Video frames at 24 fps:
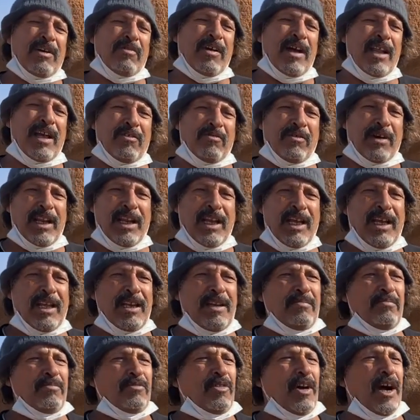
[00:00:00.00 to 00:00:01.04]

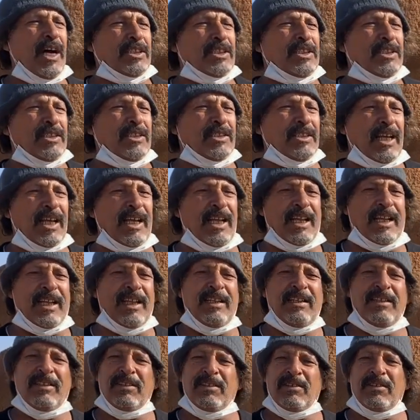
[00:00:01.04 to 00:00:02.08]
والعلم واجد غيري
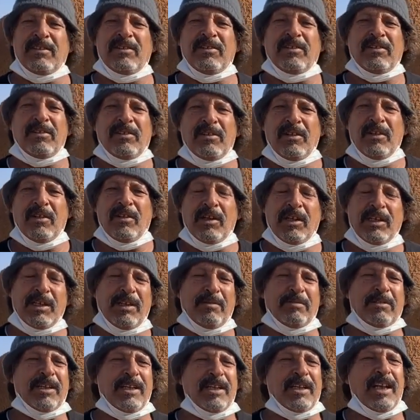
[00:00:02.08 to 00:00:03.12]

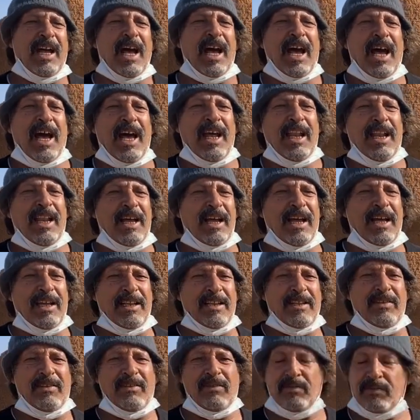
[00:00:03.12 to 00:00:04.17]
يمكن اعلى
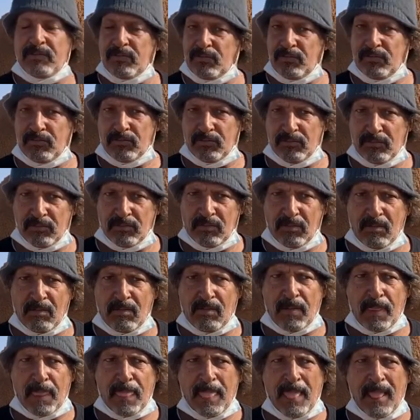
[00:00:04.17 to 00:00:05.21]
طيب، والفحول اللي ما
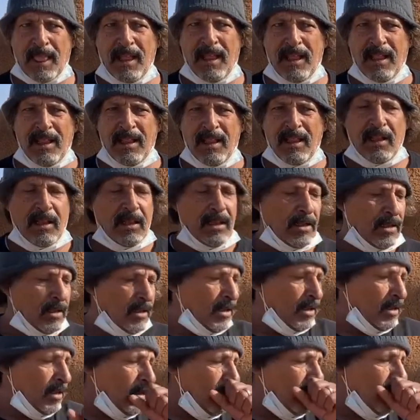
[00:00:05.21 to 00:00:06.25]
اللي ما تضربها
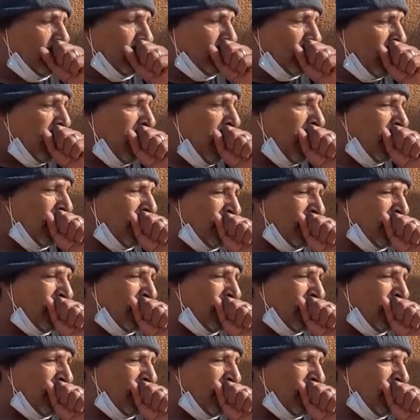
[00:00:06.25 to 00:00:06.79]
وما تلقى